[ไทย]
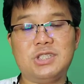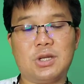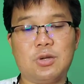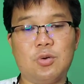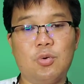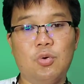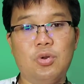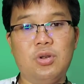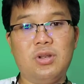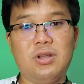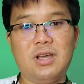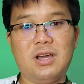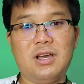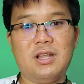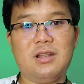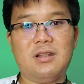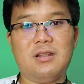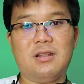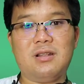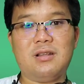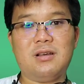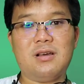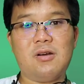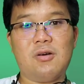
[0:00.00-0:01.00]
สกุลเงิน
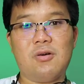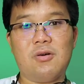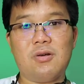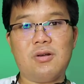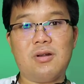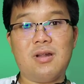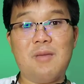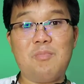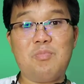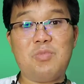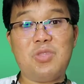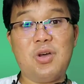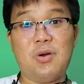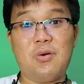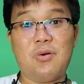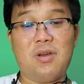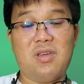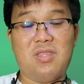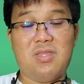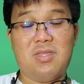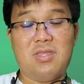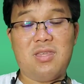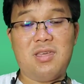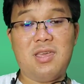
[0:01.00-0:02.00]
ของคริปโต
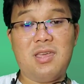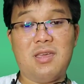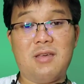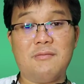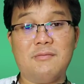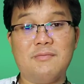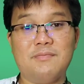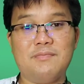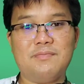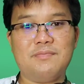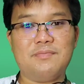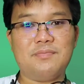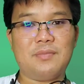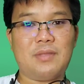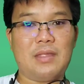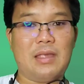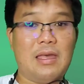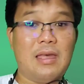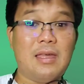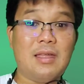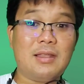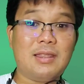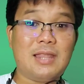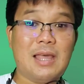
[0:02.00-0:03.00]
เคอเรนซี
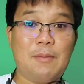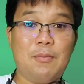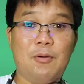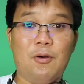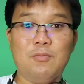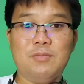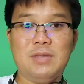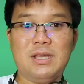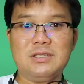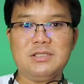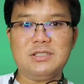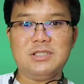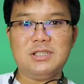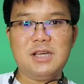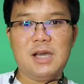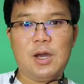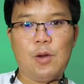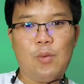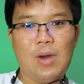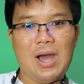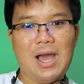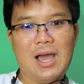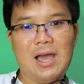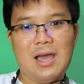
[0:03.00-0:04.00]
แต่ผมยังเชื่
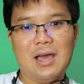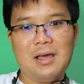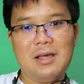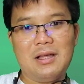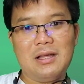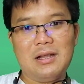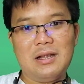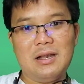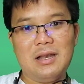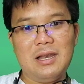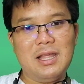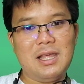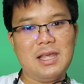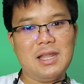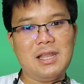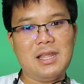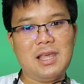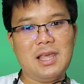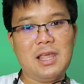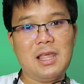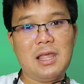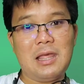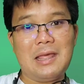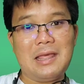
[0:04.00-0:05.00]
อว่าเหรียญ
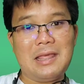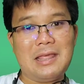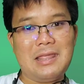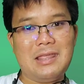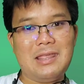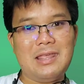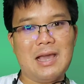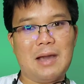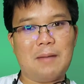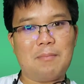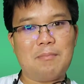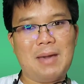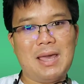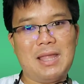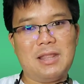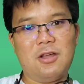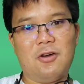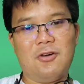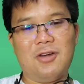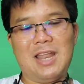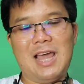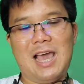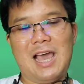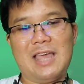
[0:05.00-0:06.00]
นี้ยังไป
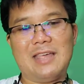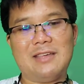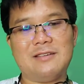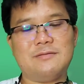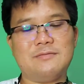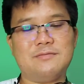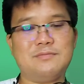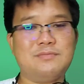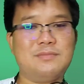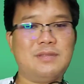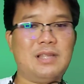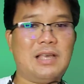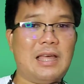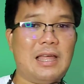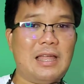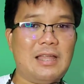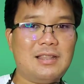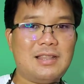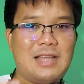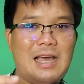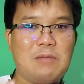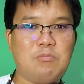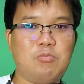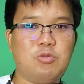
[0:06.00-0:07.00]
ต่อได้
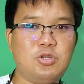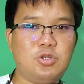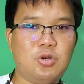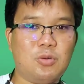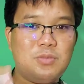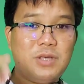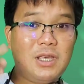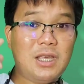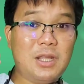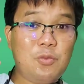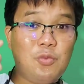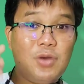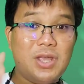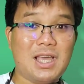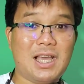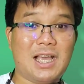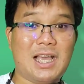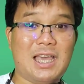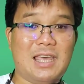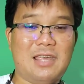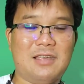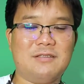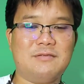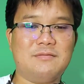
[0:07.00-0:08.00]
ท่านผู้ชมคิดว่า
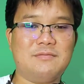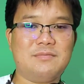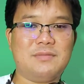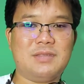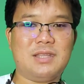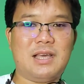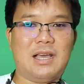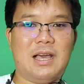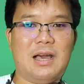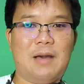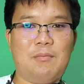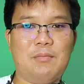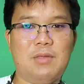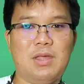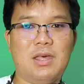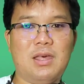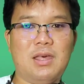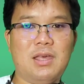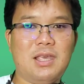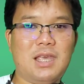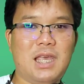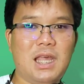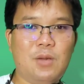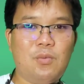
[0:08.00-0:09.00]
ยังไงนะครับ
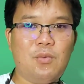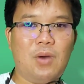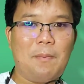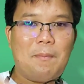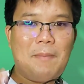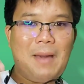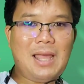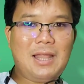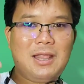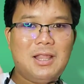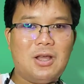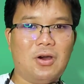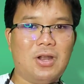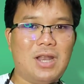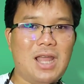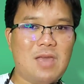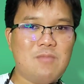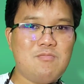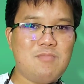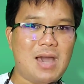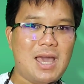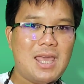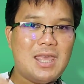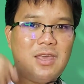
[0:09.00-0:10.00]
คิดว่าไปต่อ
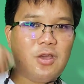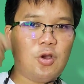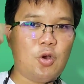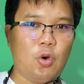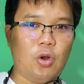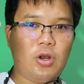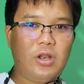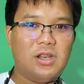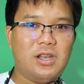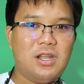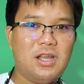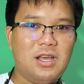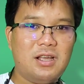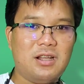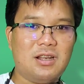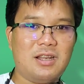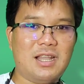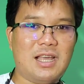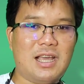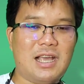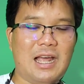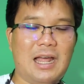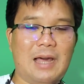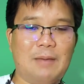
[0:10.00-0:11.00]
ได้ไหมกดหนึ่ง
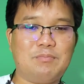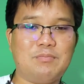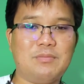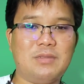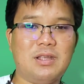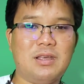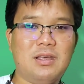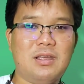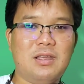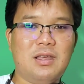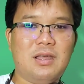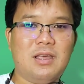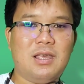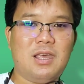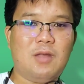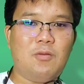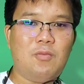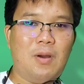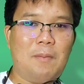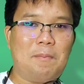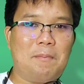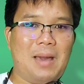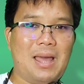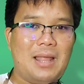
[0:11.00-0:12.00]
นะครับคิ
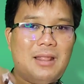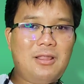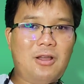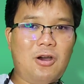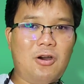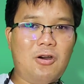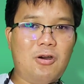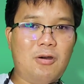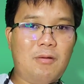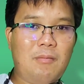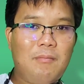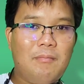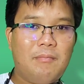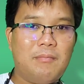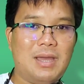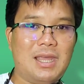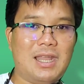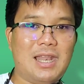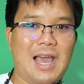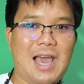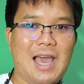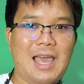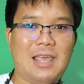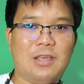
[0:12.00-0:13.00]
ดว่าไปต่อ
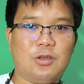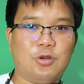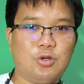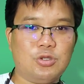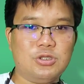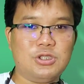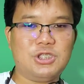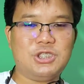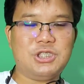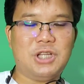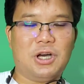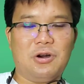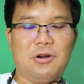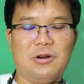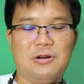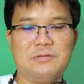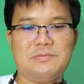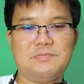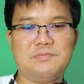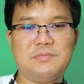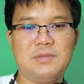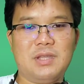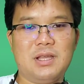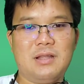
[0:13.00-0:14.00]
ไม่ได้กดสอง
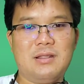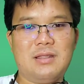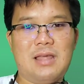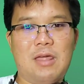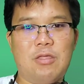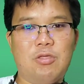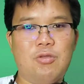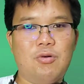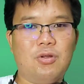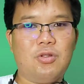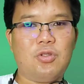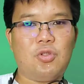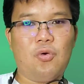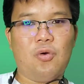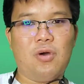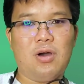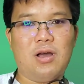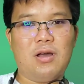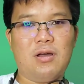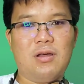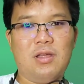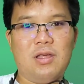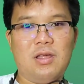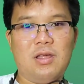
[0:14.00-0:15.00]
แต่ส่วนตัว